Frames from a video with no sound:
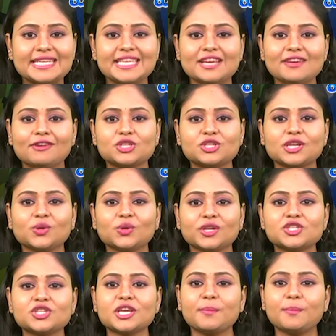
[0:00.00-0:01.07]
ఈ వర్షం
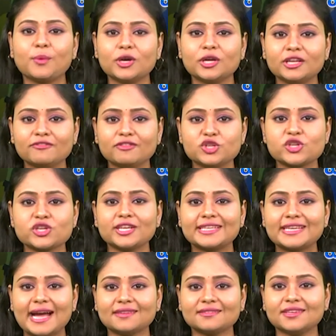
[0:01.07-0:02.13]
గురించి పొంటిఫిషియల్
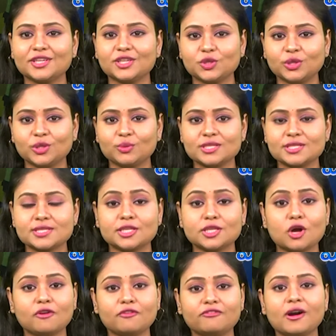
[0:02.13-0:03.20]
క్యాథలిక్ యూనివర్సిటీ
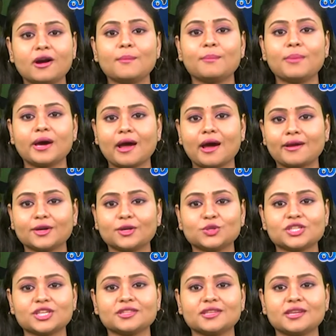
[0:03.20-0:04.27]
ఆఫ్ పరానాకు
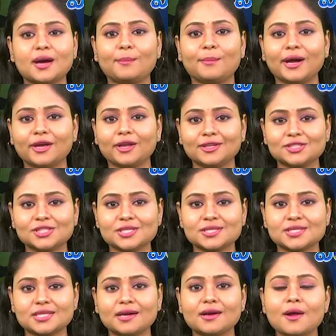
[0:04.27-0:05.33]
చెందిన
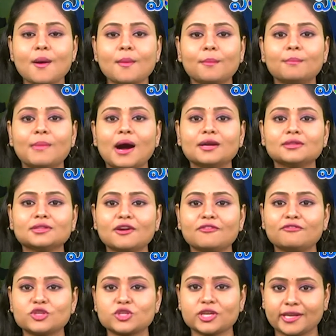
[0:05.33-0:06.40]
బయాలజిస్ట్ మార్తా
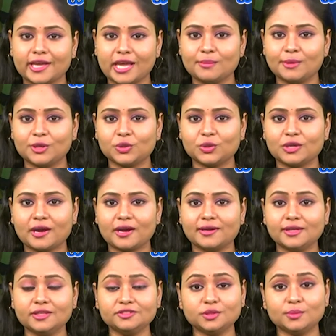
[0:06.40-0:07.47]
ఫిషర్
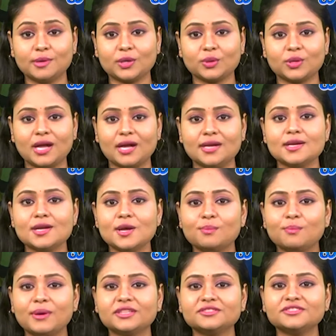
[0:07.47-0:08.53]
ఏమంటున్నారంటే సుమారుగా
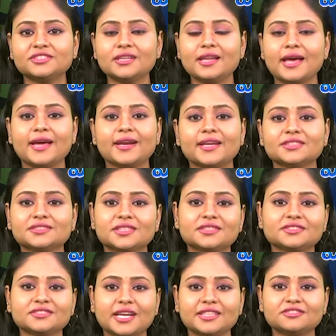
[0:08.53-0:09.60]
పెన్సిల్
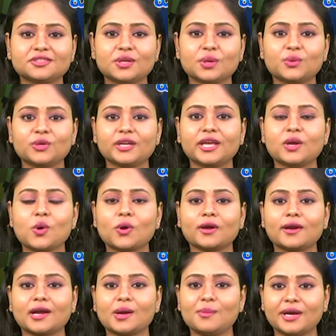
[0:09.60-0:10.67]
ఎరేజర్ సైజులో ఉండే ఒక
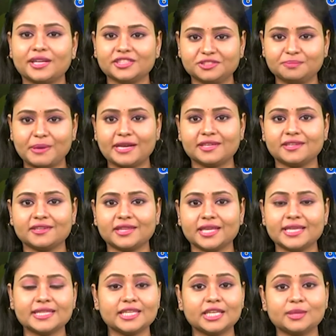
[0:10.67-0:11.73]
రకమైన స్పైడర్ ఇది
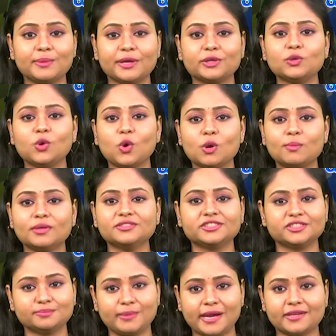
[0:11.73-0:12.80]
దీని పేరు ఓమస్
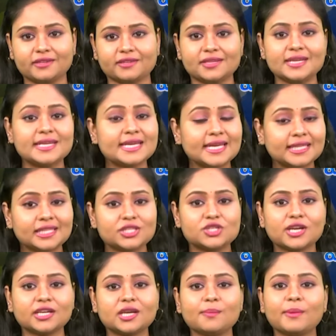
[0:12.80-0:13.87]
స్పైడర్ ఇది
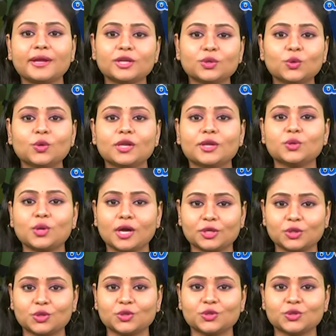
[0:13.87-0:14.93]
చెట్లపై గూళ్లను
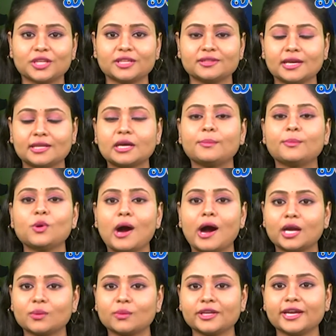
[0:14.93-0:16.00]
కట్టుకుంటుంది దాదాపు
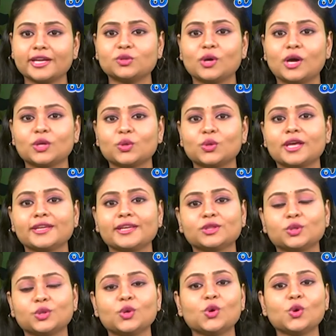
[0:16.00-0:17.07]
అరవై ఐదు అడుగుల
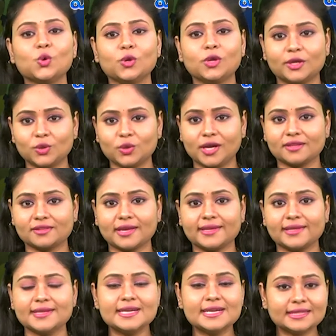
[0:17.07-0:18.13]
ఎత్తులో గూళ్లను కడతాయి
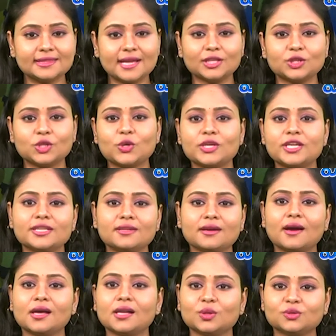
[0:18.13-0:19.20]
దాంతో
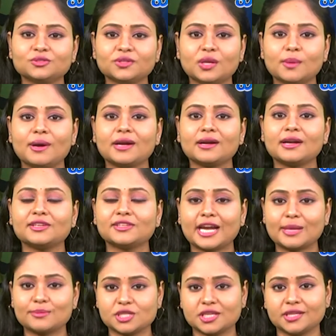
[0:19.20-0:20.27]
కీటకాలను సులభంగా
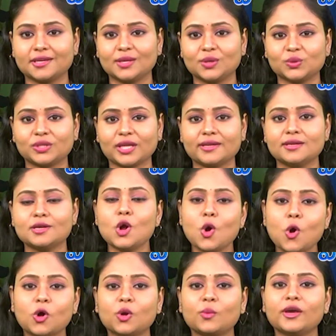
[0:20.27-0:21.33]
ట్రాప్ చేయగలుగుతాయి
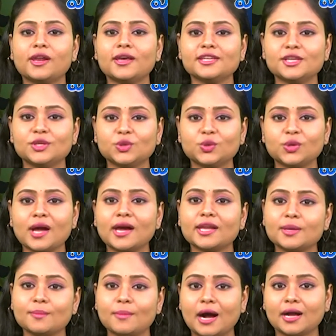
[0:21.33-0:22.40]
ఒకవేళ ఈదురు
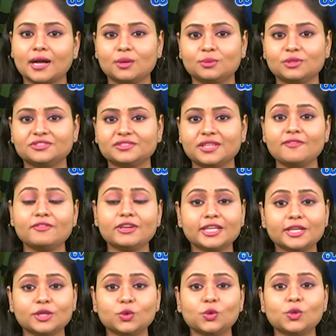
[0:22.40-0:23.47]
గాలి బాగా వీస్తే
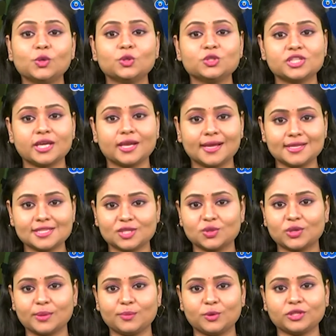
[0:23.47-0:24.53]
వీటి గూళ్ళు చెల్లా
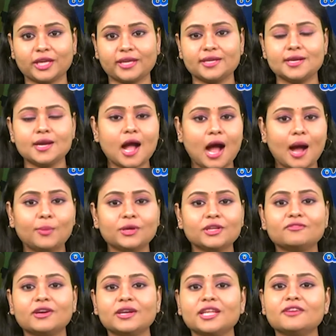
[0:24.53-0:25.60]
చెదురైపోతాయి అప్పుడు
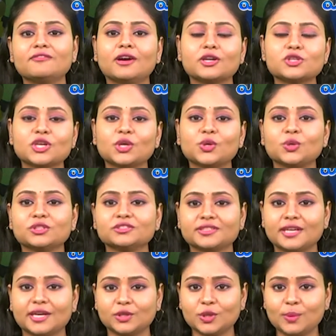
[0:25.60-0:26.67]
ఇవన్నీ వర్షం
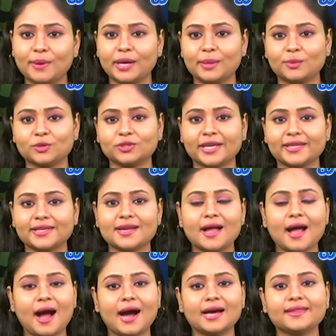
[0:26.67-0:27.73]
కురిసినట్టు పడిపోతాయి
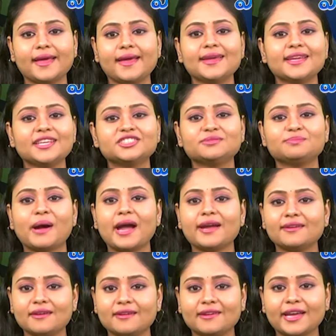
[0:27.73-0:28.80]
అదే ఈ
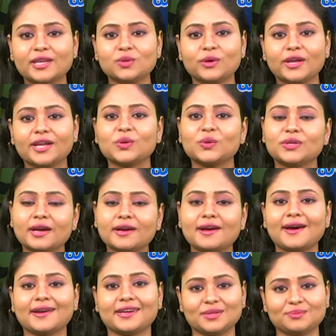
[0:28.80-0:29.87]
స్పైడర్ రైన్ వెనకున్న
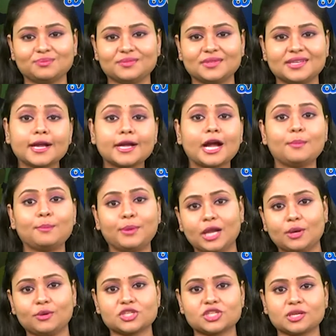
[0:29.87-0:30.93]
కారణం కప్పల
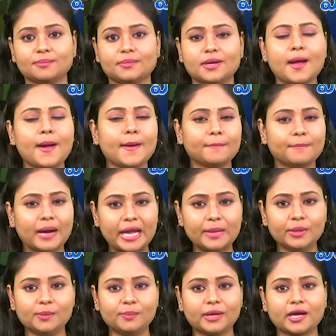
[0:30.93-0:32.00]
వర్షం
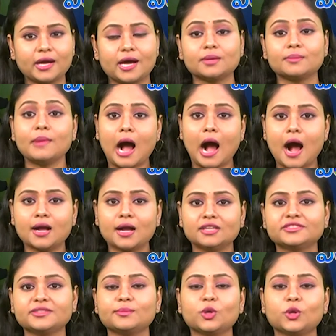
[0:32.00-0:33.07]
బైబిల్ ప్రకారం
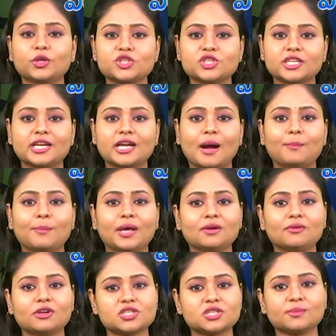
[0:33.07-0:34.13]
ఆకాశంలో నుంచి కప్పల
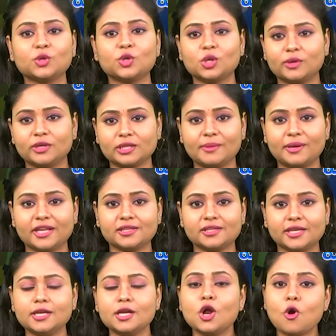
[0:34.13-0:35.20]
వర్షం కురవటం
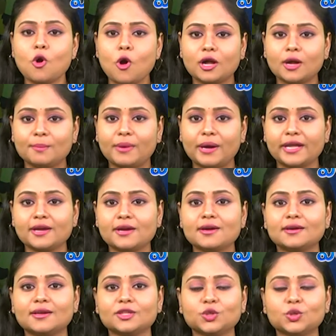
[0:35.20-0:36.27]
అనేది ఒక
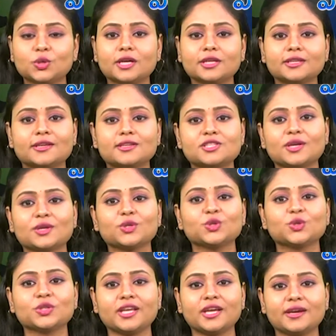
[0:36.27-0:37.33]
భయంకర దుర్ఘటన
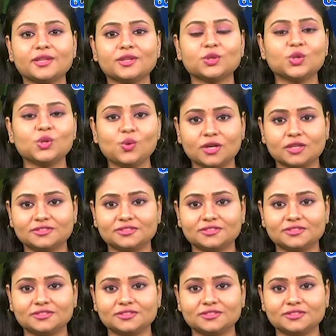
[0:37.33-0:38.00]
జరుగుతుంది అనేందుకు ఒక